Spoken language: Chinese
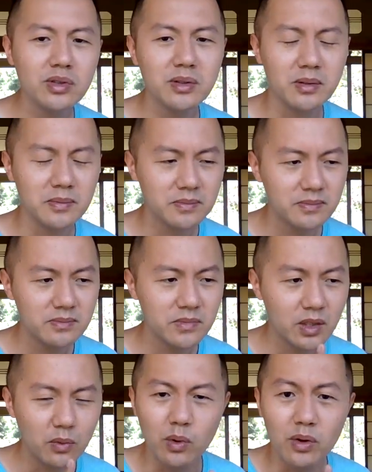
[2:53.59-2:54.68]
是
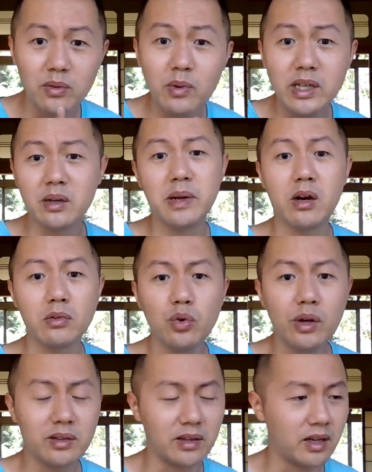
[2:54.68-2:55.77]
我为什么要
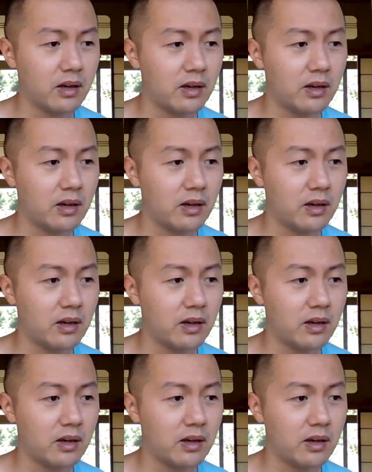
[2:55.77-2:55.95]
润呢？